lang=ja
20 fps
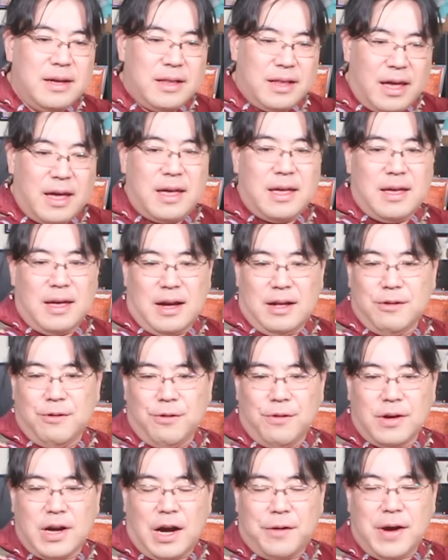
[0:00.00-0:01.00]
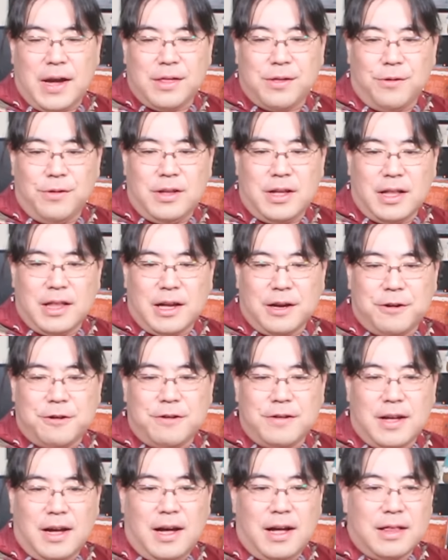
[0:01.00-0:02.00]
ね、あの、かわいそうになってく
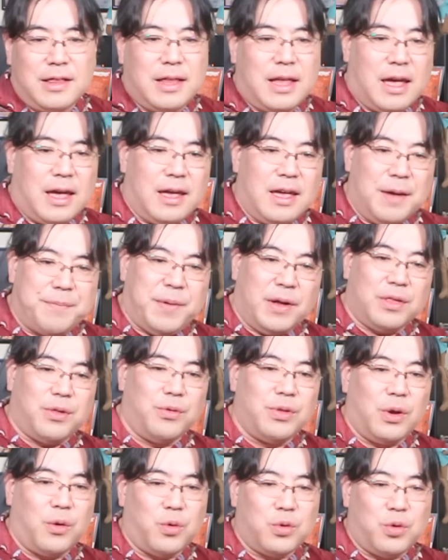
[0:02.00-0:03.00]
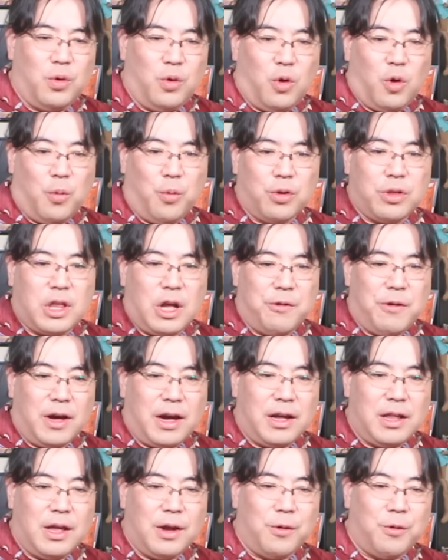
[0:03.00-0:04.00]
るなって、やっぱそんなことを思ったわ
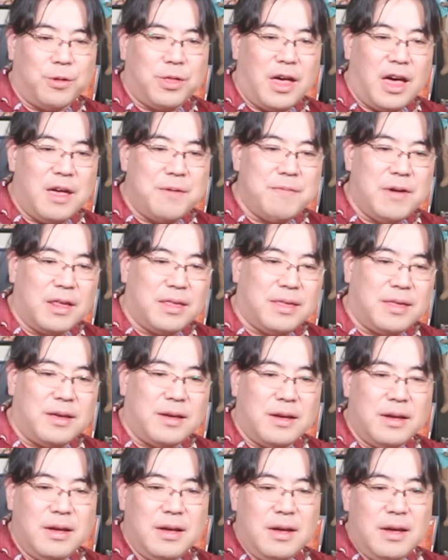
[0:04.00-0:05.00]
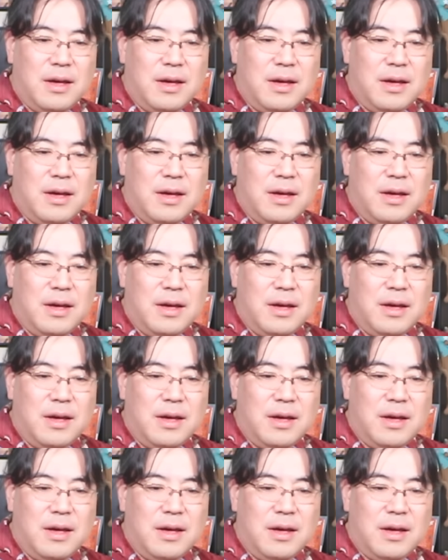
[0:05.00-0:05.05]
けでございます。